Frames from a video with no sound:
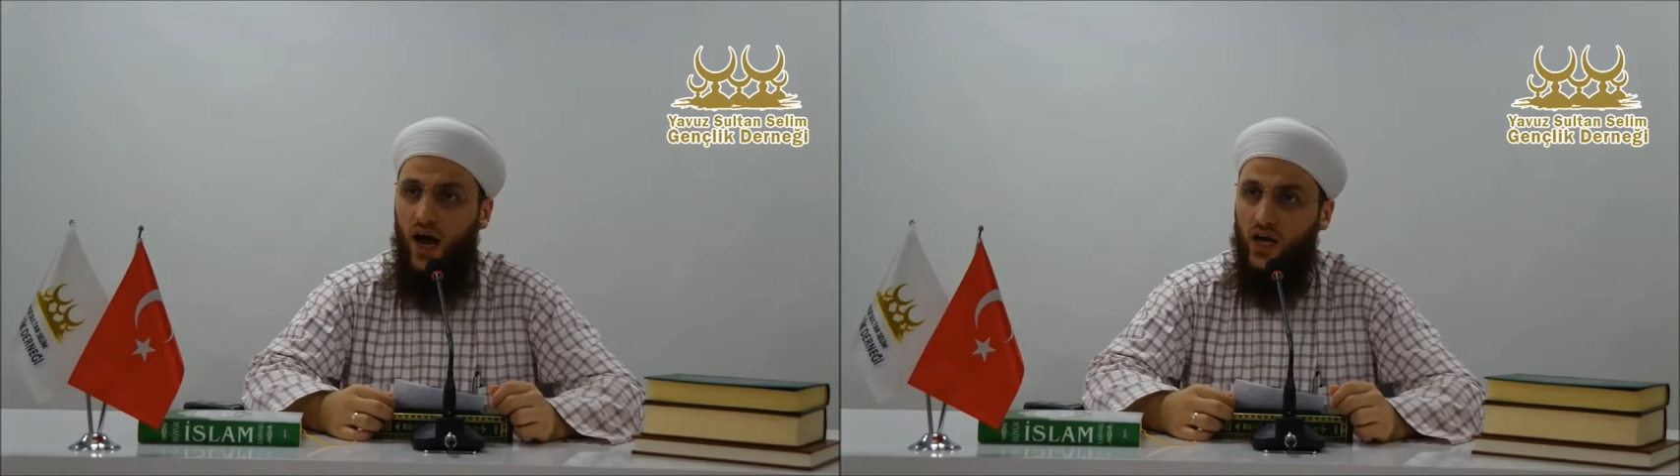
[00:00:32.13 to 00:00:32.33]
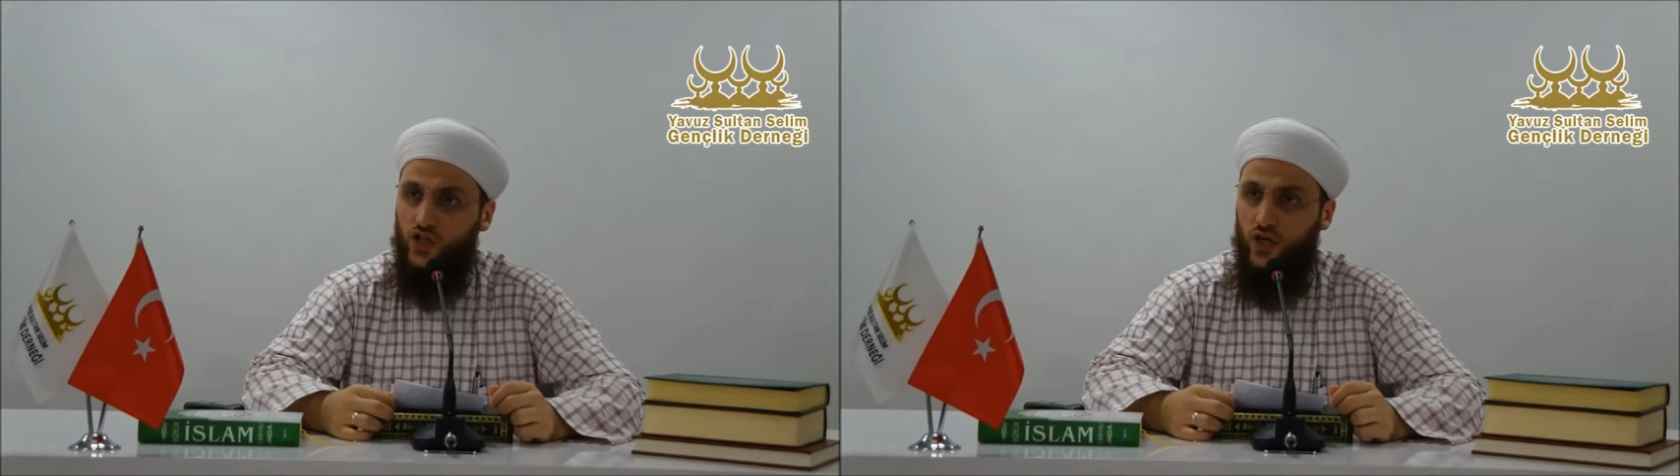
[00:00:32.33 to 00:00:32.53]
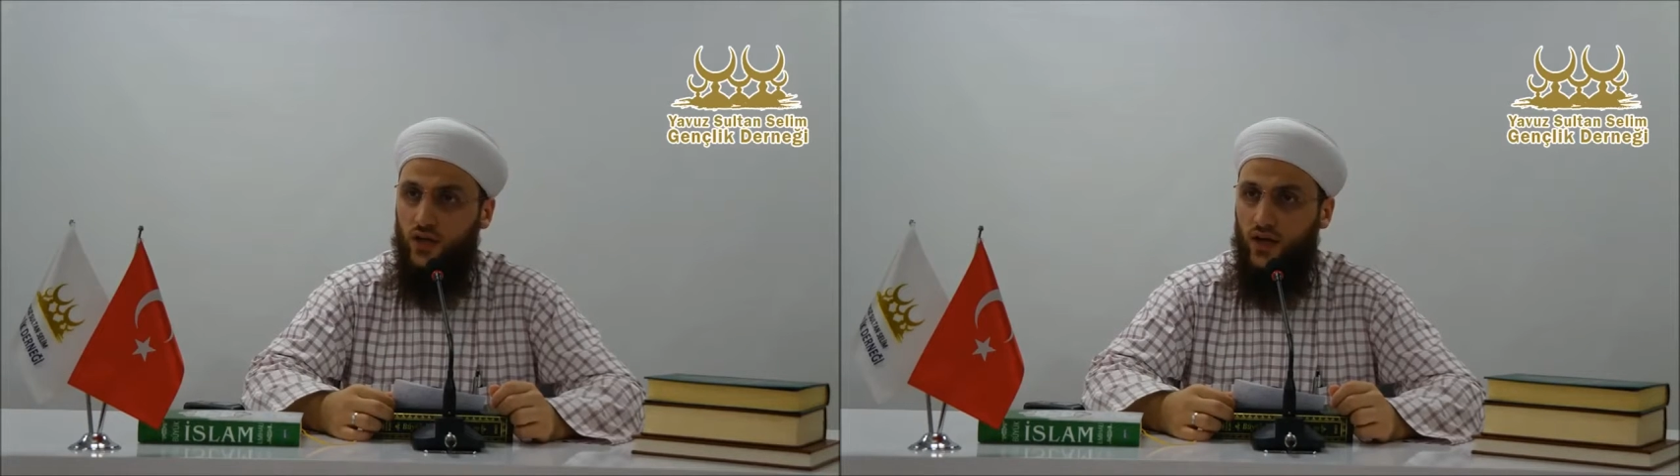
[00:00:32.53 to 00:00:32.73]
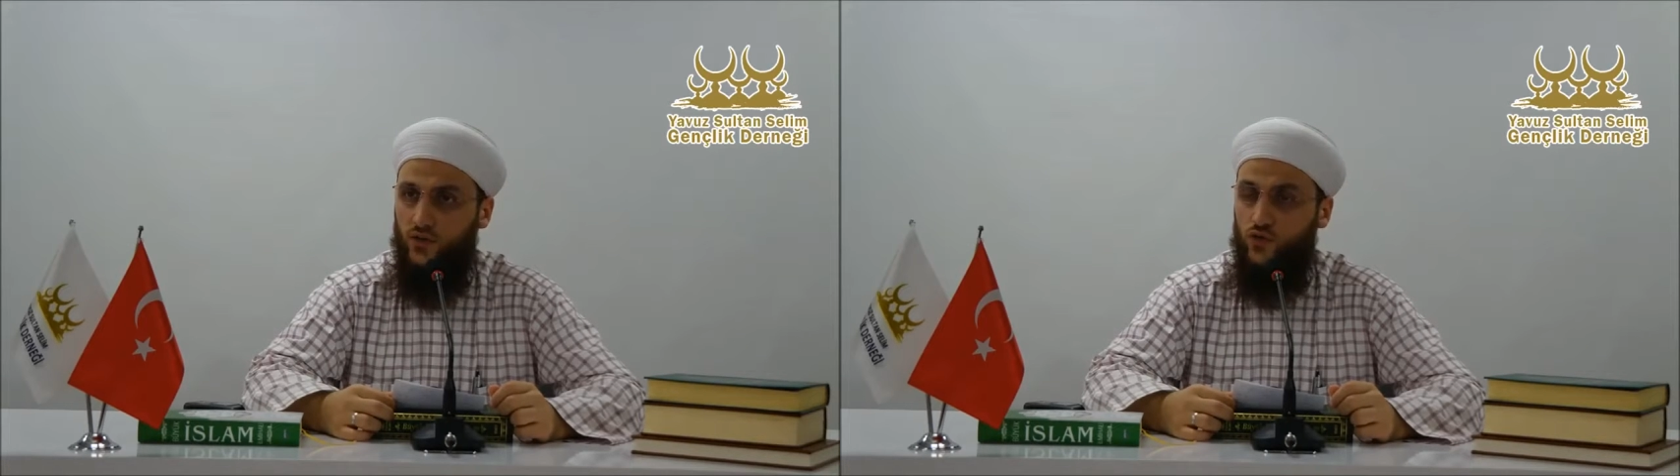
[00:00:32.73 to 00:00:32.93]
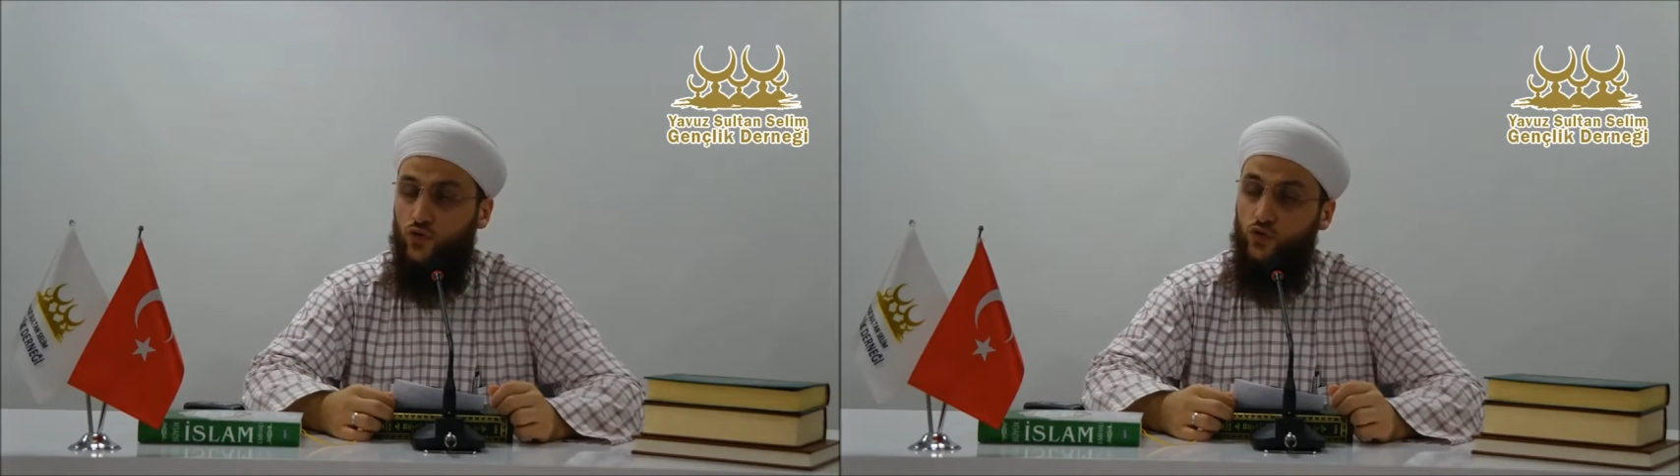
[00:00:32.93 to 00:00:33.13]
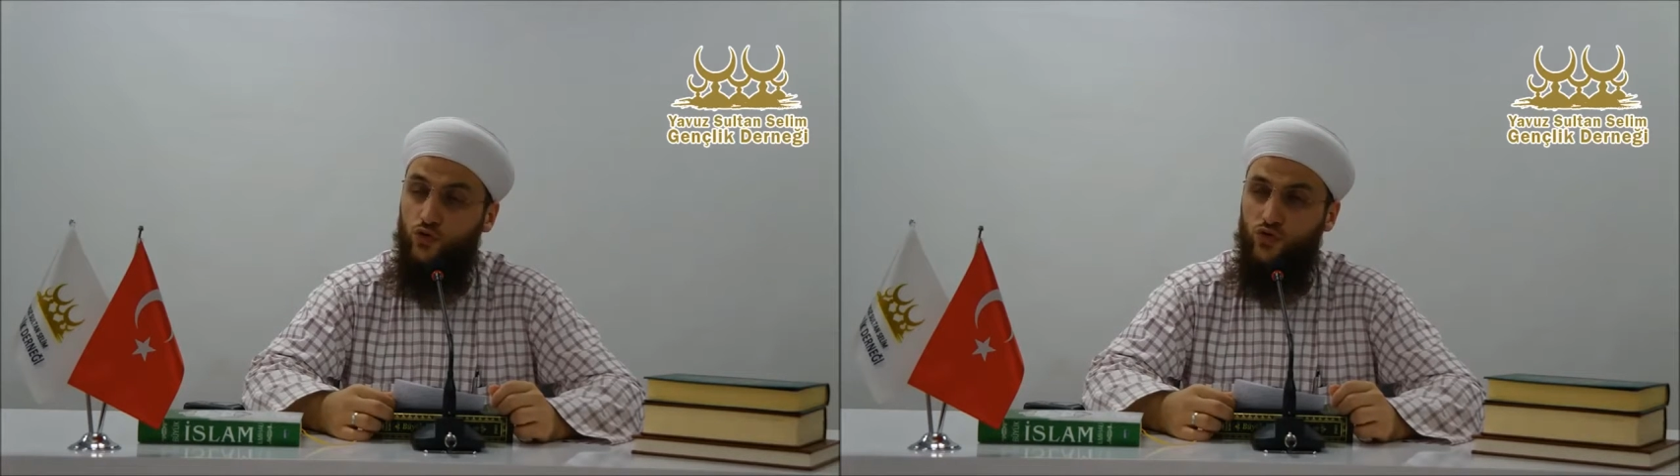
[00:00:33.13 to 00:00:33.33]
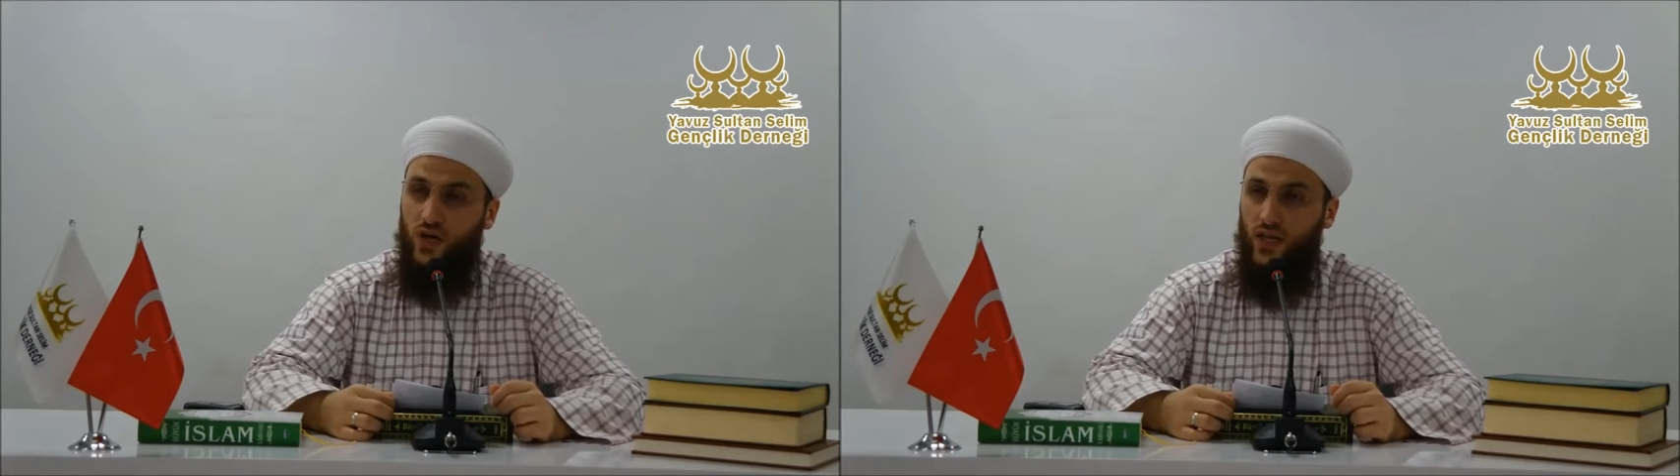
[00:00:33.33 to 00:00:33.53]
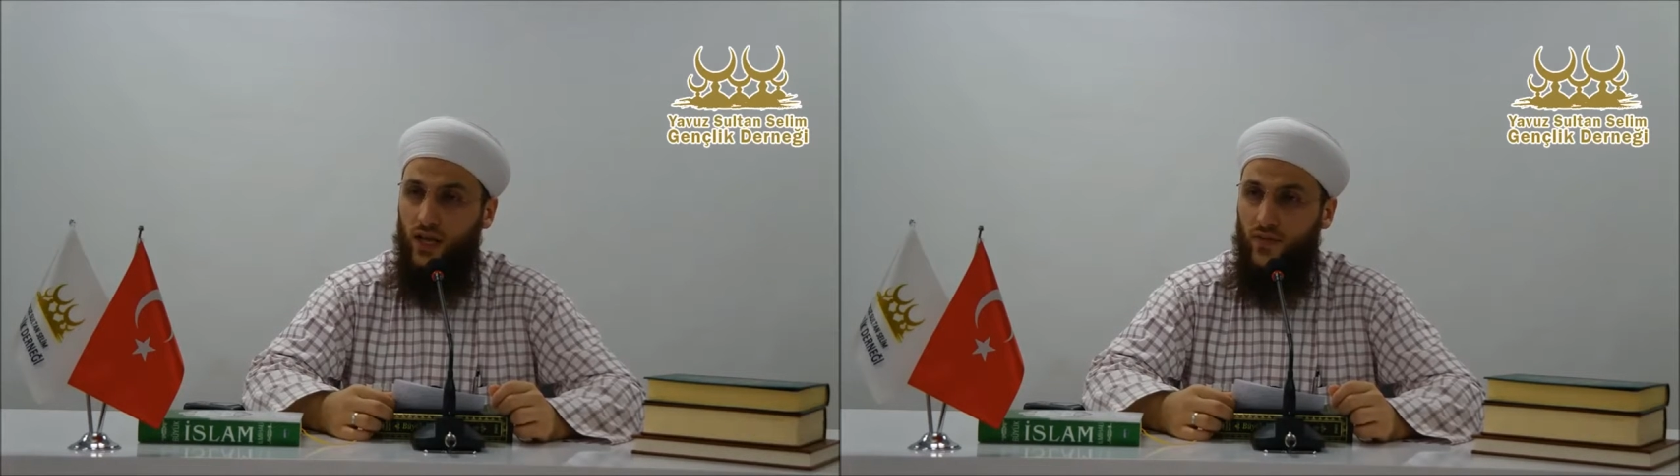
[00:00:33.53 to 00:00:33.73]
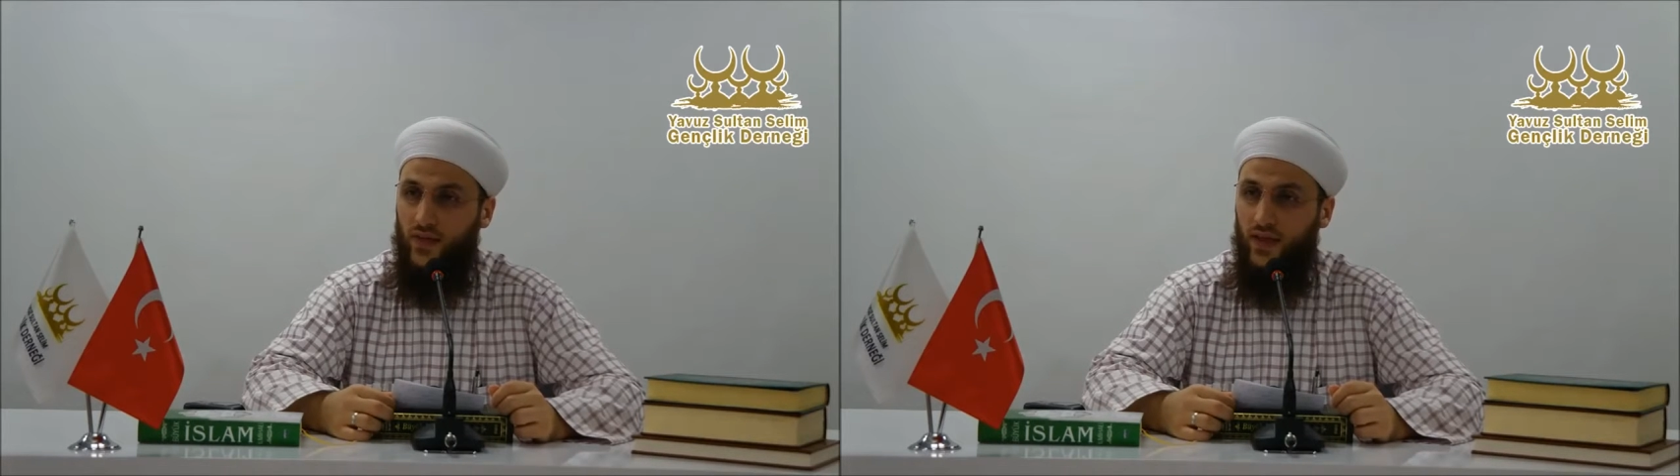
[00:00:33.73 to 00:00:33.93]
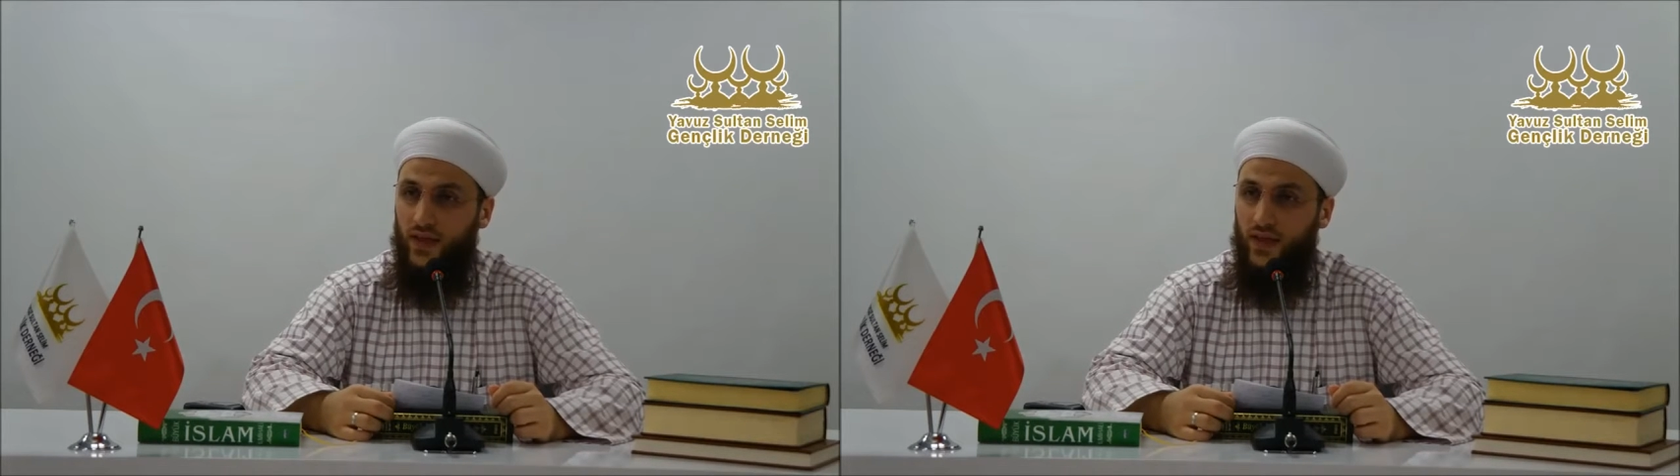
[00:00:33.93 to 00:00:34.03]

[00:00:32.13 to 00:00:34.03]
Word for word: aç kalan, susuz kalan,